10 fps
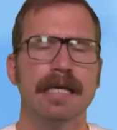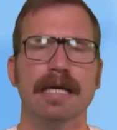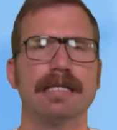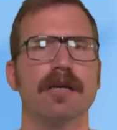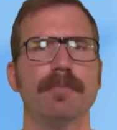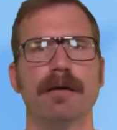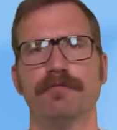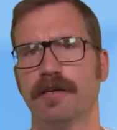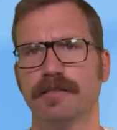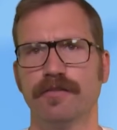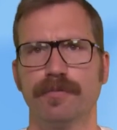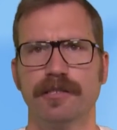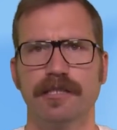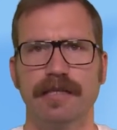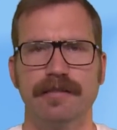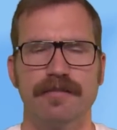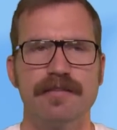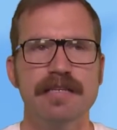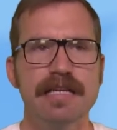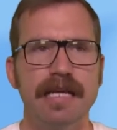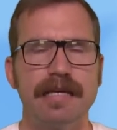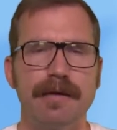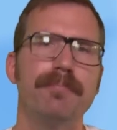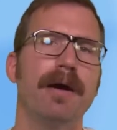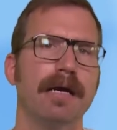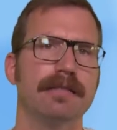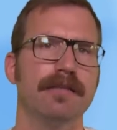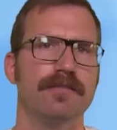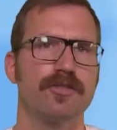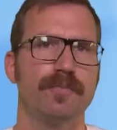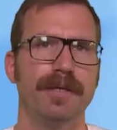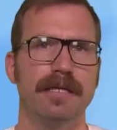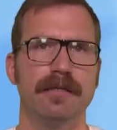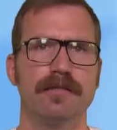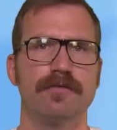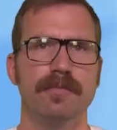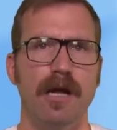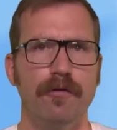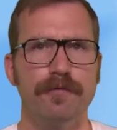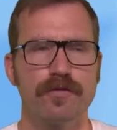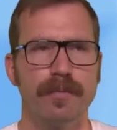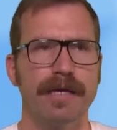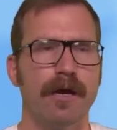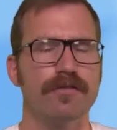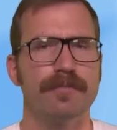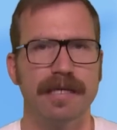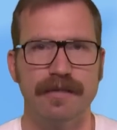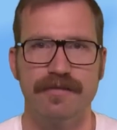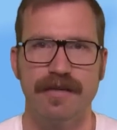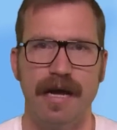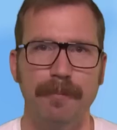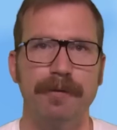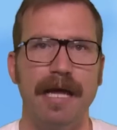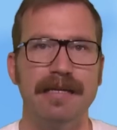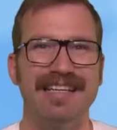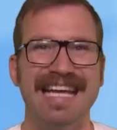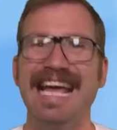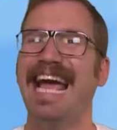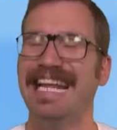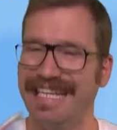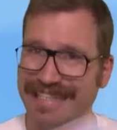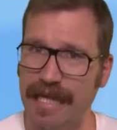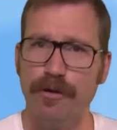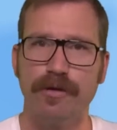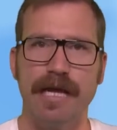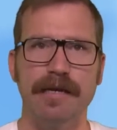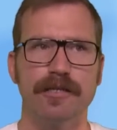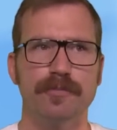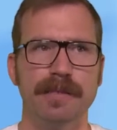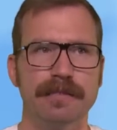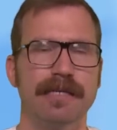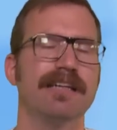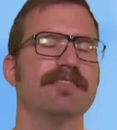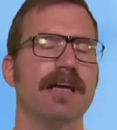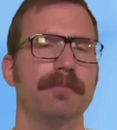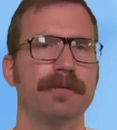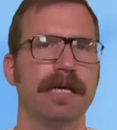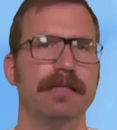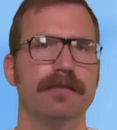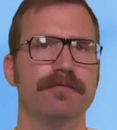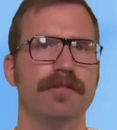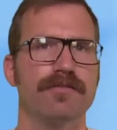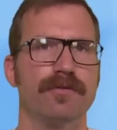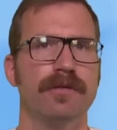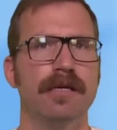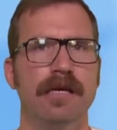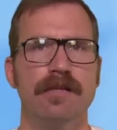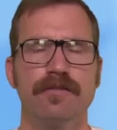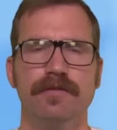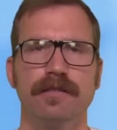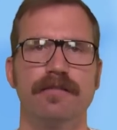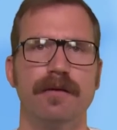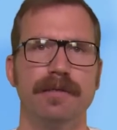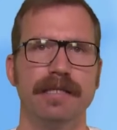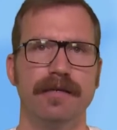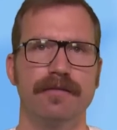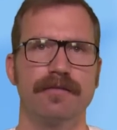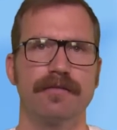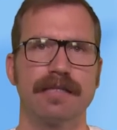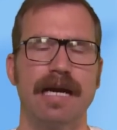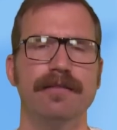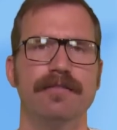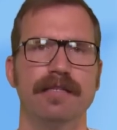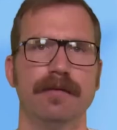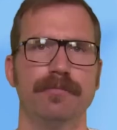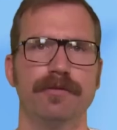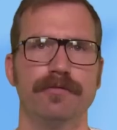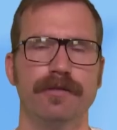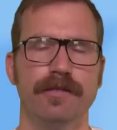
Ich glaube einfach, die Switch hätte das nicht gepackt, dieses Spiel zum Laufen zu bringen, außer man hätte das sehr abgeändert. Hätte ich dennoch gerne gespielt in einer sehr abgeänderten Version. So wird das aber nichts. Kein Steep für